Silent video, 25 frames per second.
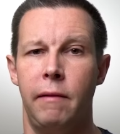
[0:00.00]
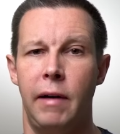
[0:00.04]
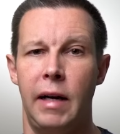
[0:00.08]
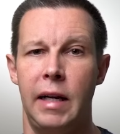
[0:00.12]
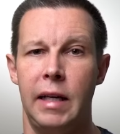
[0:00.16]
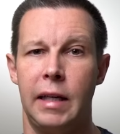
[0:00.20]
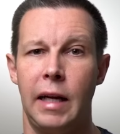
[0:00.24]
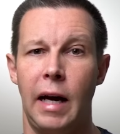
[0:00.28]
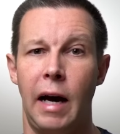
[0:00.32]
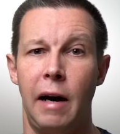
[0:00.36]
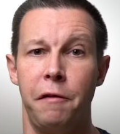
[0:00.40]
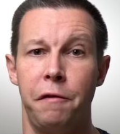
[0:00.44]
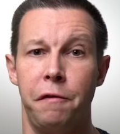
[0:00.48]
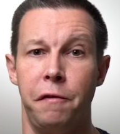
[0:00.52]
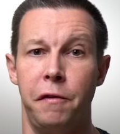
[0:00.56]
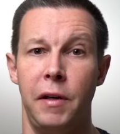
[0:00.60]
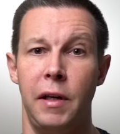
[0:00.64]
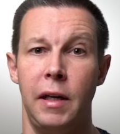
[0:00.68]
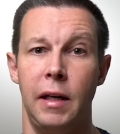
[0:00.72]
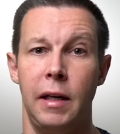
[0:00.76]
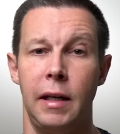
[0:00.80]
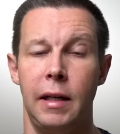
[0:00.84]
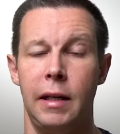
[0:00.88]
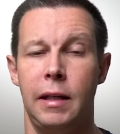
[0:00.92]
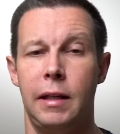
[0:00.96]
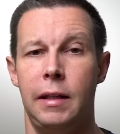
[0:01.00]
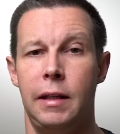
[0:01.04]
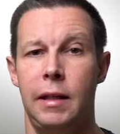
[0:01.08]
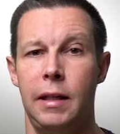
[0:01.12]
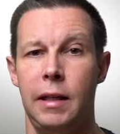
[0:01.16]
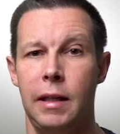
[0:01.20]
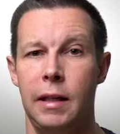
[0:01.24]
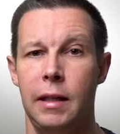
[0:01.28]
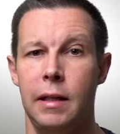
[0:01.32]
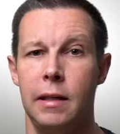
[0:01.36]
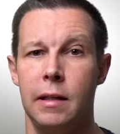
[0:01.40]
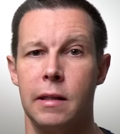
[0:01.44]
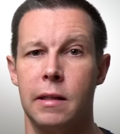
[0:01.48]
weil da finde ich,
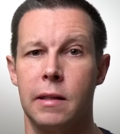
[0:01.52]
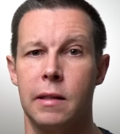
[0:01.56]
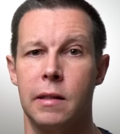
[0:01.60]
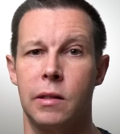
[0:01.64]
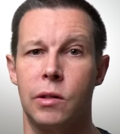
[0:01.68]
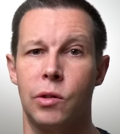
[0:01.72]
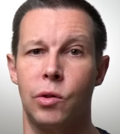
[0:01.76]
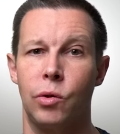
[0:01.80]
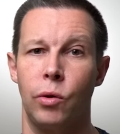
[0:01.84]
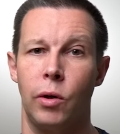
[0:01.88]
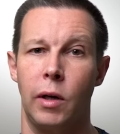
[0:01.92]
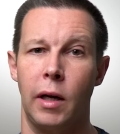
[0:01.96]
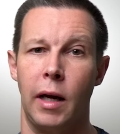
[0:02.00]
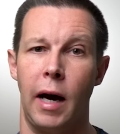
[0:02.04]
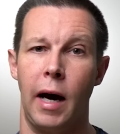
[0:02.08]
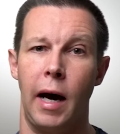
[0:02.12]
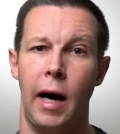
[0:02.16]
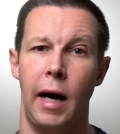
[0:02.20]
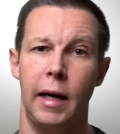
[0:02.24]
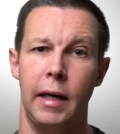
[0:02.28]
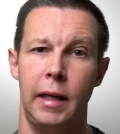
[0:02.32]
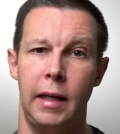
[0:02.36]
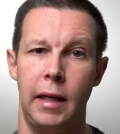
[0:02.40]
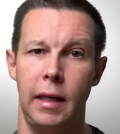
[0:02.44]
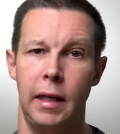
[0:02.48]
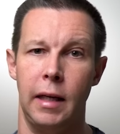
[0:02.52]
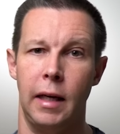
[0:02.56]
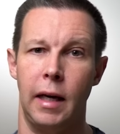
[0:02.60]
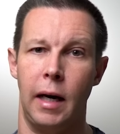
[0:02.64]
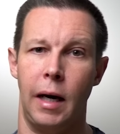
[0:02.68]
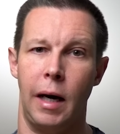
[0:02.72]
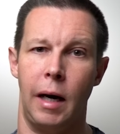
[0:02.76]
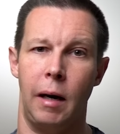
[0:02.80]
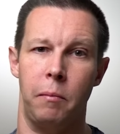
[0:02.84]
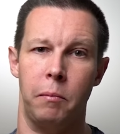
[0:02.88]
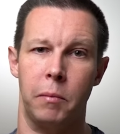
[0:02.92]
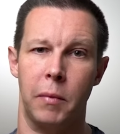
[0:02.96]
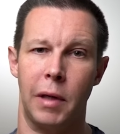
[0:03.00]
die ist zu nah
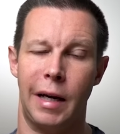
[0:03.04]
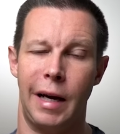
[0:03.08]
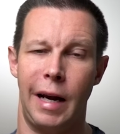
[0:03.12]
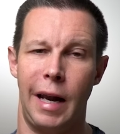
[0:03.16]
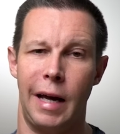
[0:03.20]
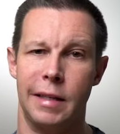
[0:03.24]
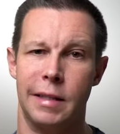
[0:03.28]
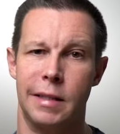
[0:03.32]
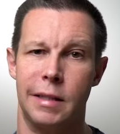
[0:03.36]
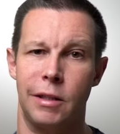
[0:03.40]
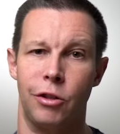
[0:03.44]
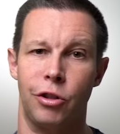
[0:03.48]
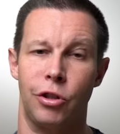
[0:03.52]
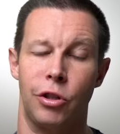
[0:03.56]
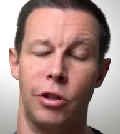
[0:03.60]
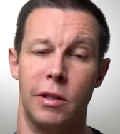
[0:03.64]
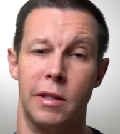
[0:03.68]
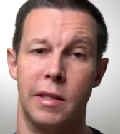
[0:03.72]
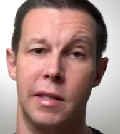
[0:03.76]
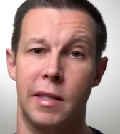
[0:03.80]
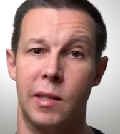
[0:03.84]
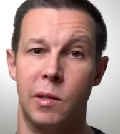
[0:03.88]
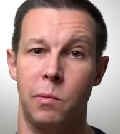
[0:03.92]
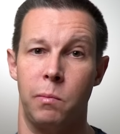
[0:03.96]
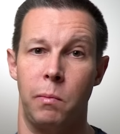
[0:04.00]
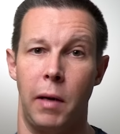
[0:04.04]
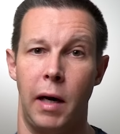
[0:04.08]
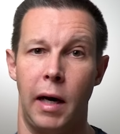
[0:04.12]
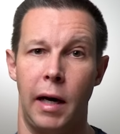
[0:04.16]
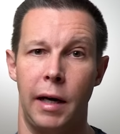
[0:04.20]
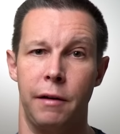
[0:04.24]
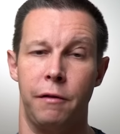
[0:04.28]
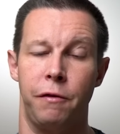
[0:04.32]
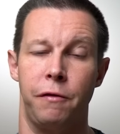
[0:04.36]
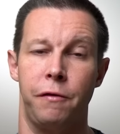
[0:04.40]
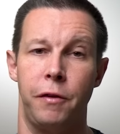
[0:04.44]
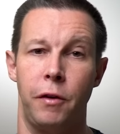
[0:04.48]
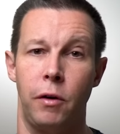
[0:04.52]
hier am klassischen
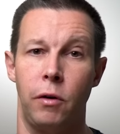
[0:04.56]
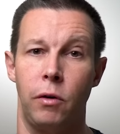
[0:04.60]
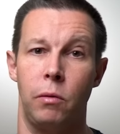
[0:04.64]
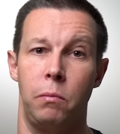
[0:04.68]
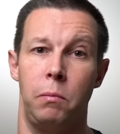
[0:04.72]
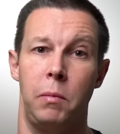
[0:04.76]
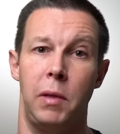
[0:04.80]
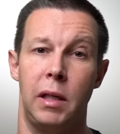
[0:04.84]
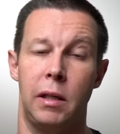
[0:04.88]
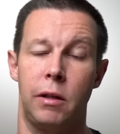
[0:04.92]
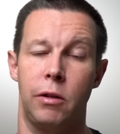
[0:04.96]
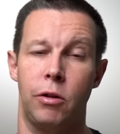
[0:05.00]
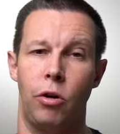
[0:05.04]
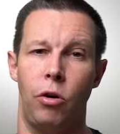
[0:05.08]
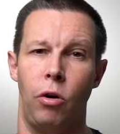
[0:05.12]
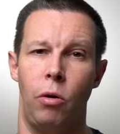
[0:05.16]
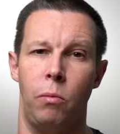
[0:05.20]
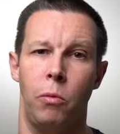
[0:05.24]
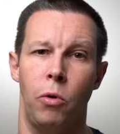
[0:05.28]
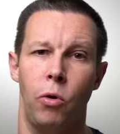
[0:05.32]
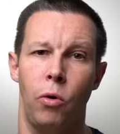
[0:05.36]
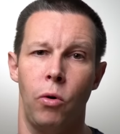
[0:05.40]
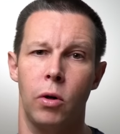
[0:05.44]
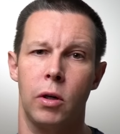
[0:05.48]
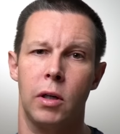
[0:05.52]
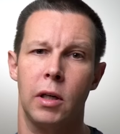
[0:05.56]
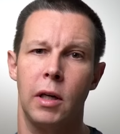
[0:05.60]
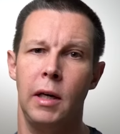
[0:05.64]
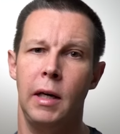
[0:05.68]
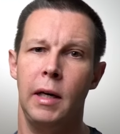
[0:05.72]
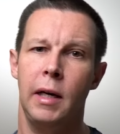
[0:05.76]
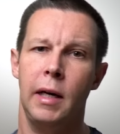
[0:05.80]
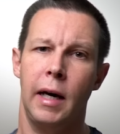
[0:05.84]
Smartphone mit Komoot.